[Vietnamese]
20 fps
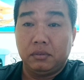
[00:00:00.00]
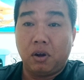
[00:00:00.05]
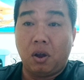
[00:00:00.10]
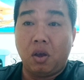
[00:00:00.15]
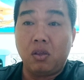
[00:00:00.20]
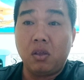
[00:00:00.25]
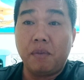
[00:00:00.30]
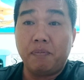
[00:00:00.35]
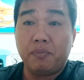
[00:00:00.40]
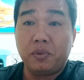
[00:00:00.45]

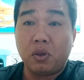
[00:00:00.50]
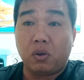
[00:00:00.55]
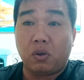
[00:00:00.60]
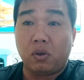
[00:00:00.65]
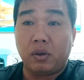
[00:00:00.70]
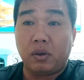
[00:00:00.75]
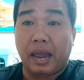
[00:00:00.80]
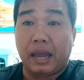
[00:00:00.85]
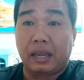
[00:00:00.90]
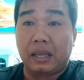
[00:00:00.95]
nó giúp cho
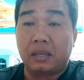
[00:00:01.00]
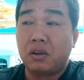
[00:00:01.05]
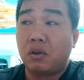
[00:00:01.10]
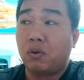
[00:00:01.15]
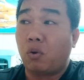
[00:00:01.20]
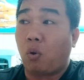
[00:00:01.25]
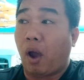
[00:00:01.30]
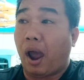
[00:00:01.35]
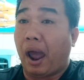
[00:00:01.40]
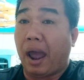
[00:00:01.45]
con gà cái
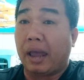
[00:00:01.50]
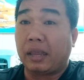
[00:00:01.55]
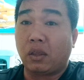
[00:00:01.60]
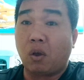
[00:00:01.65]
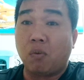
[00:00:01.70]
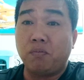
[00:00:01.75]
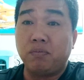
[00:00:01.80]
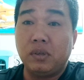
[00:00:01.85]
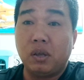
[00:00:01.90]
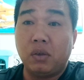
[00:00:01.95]
nó hòa
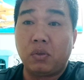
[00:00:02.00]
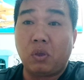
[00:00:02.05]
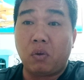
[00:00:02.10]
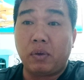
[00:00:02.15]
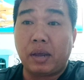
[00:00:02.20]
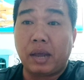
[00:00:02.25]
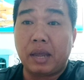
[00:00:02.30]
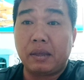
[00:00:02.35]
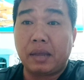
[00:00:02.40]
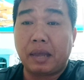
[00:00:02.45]
chung vô
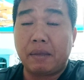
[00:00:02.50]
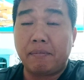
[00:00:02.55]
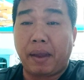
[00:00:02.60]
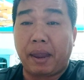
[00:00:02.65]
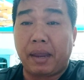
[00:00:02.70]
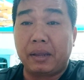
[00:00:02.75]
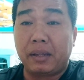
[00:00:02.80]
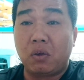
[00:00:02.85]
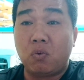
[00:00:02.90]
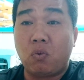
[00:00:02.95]
cho cái cái
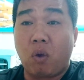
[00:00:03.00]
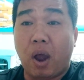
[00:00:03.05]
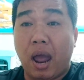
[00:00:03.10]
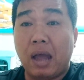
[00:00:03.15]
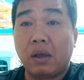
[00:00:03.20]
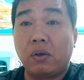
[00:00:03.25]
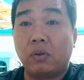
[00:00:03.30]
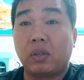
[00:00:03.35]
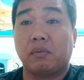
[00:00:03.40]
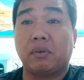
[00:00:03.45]
men tiêu
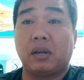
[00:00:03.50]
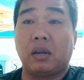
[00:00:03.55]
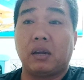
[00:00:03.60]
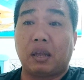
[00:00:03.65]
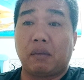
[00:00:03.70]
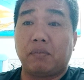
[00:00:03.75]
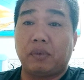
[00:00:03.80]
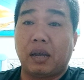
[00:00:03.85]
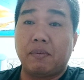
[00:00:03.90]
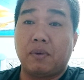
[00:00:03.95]
hóa của trong cái
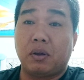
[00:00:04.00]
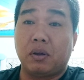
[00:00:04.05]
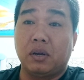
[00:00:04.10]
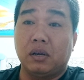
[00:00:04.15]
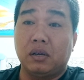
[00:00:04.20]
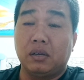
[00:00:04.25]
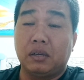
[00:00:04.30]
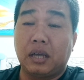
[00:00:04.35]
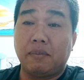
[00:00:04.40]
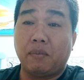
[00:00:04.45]
trong cái bao
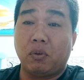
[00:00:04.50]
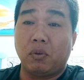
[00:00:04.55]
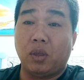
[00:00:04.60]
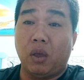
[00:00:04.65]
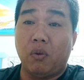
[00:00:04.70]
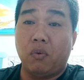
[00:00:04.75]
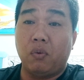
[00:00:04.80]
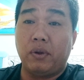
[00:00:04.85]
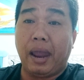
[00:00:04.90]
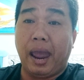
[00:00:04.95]
đường cái bộ
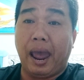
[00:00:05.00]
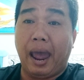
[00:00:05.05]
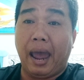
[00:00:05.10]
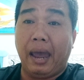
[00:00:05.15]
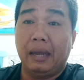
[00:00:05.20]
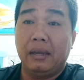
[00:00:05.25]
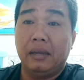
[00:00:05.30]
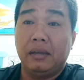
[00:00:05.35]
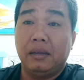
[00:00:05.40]
diều con gà